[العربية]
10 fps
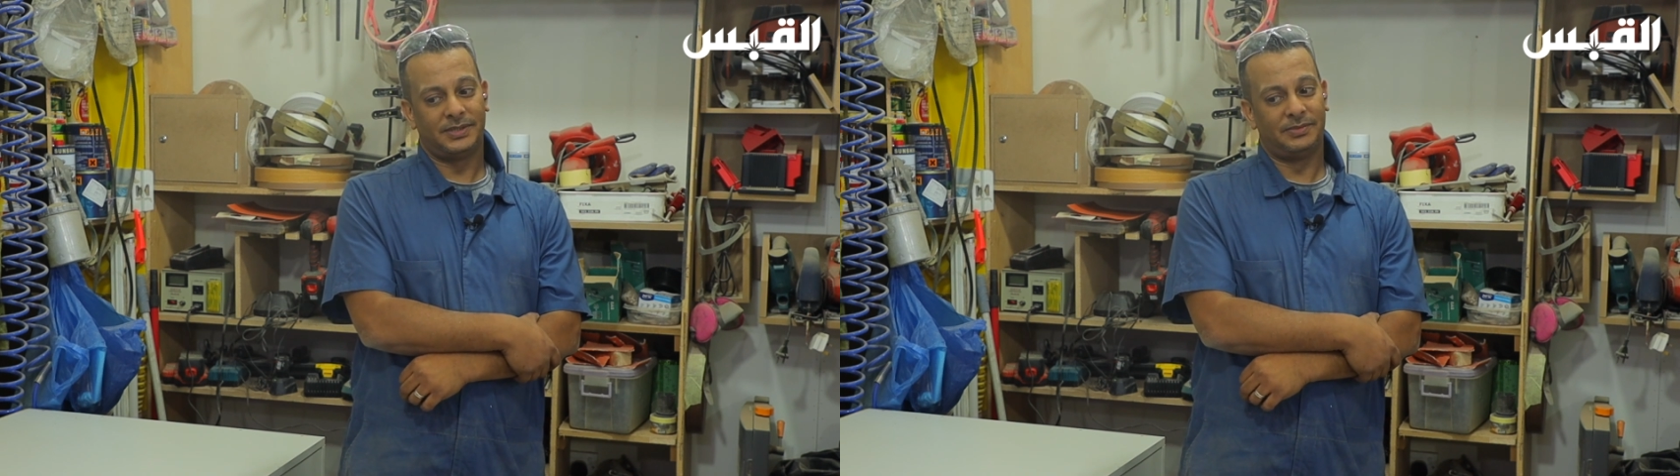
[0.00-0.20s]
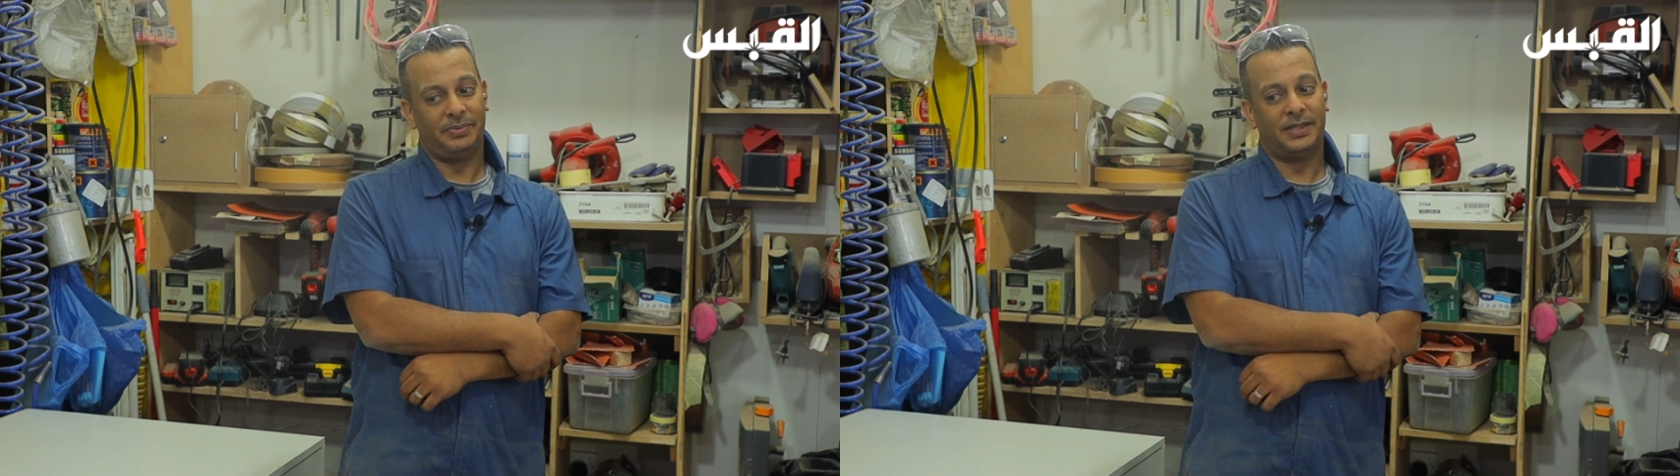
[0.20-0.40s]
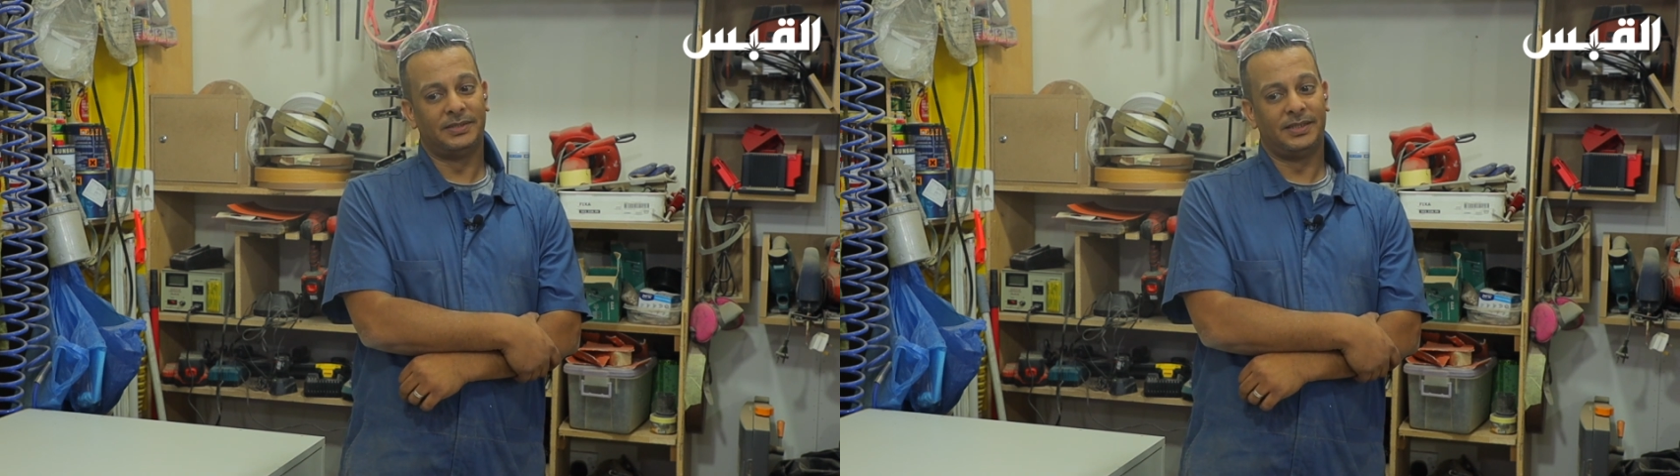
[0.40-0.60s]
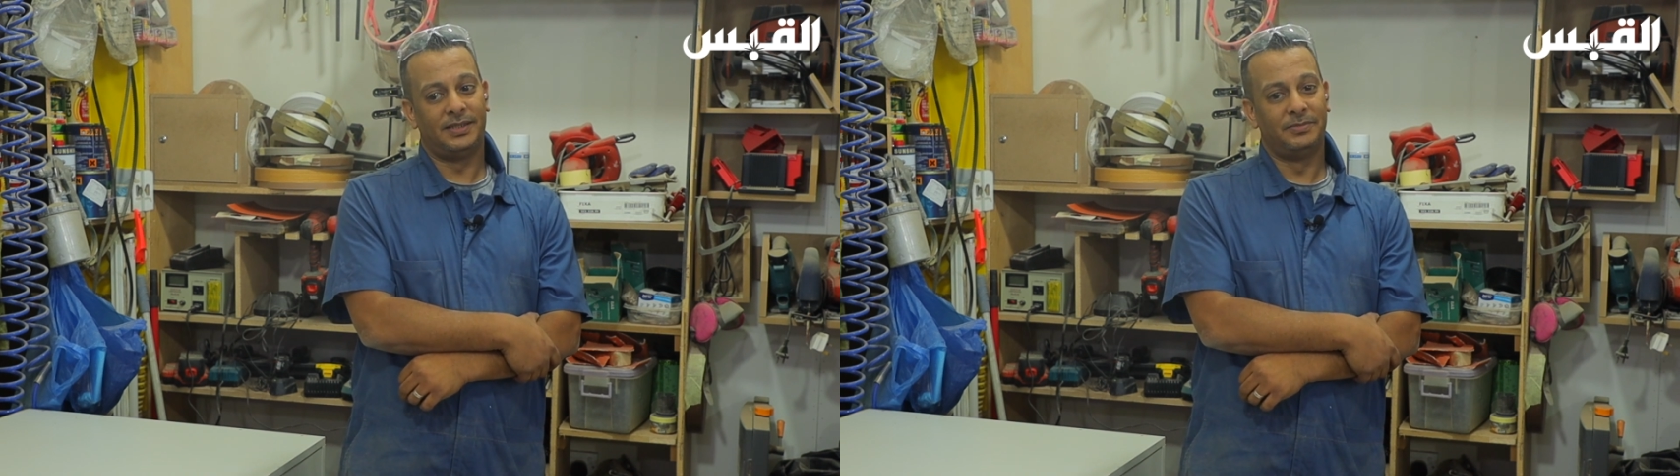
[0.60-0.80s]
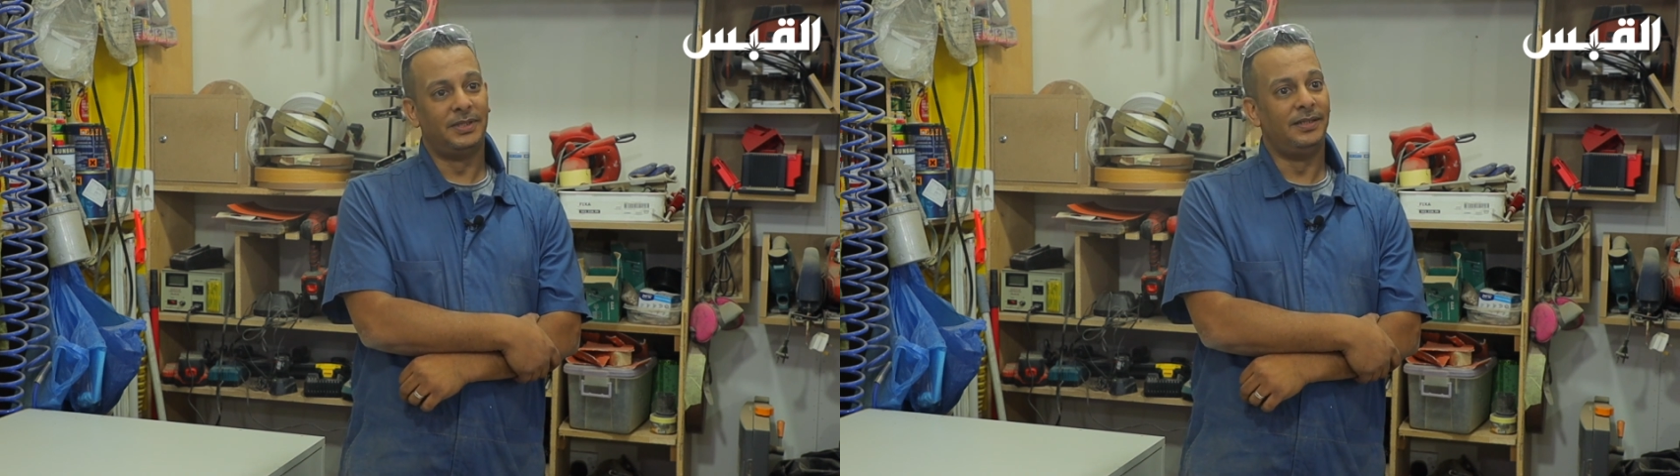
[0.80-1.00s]
فسبحان
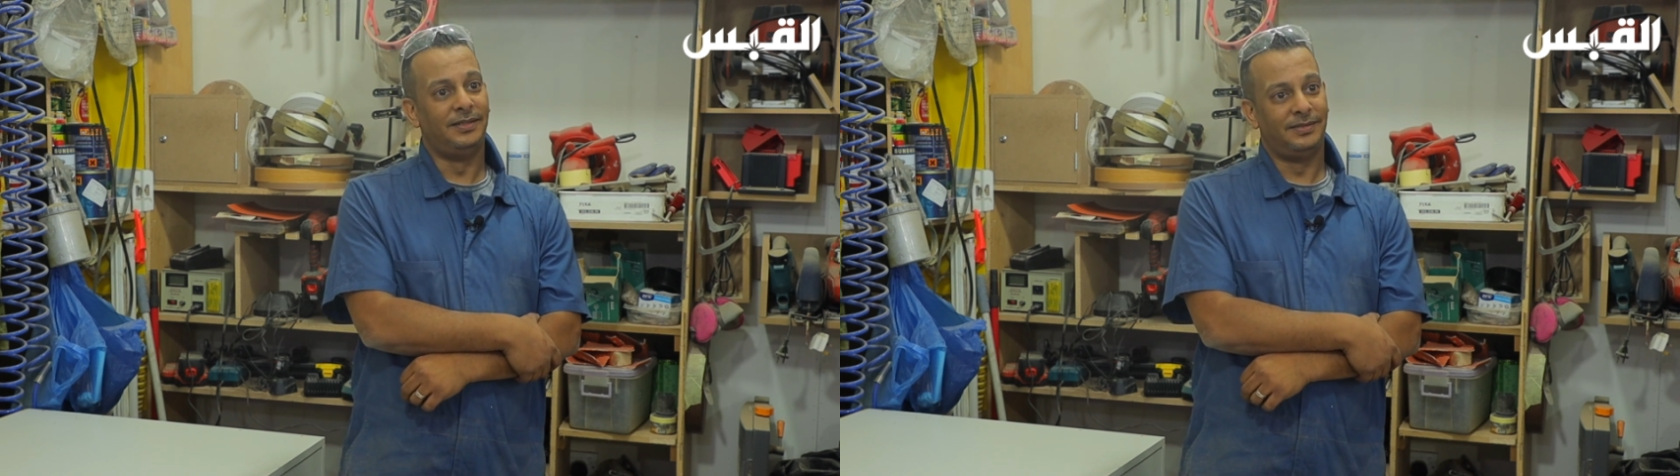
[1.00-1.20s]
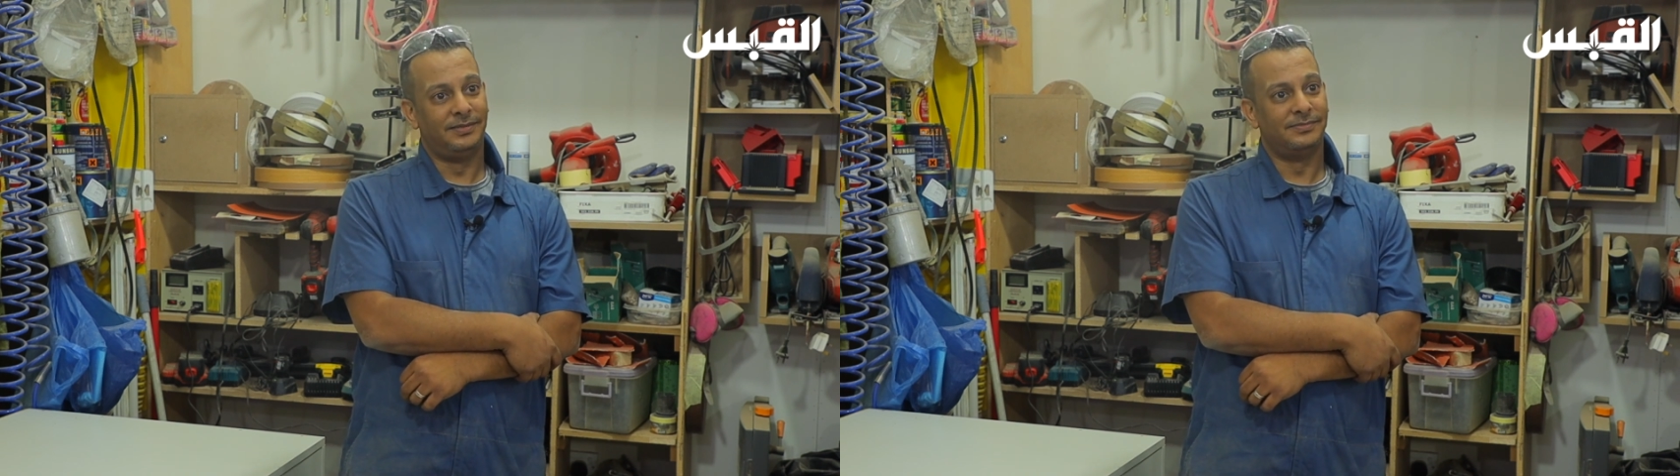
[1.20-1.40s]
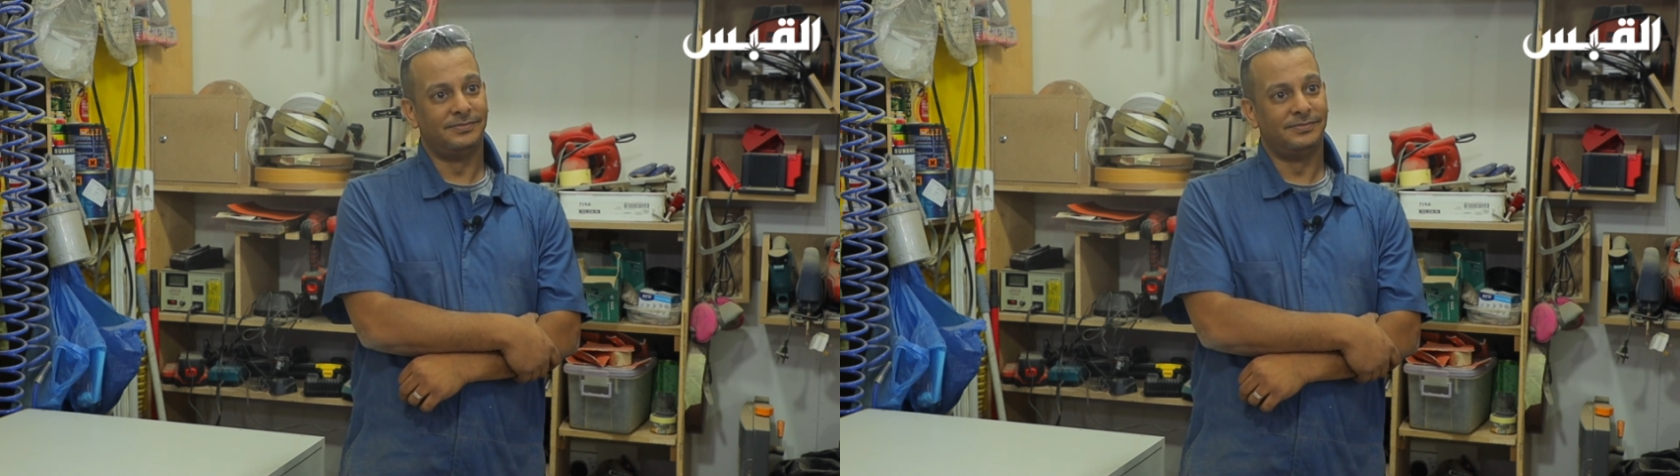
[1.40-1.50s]
الله من هني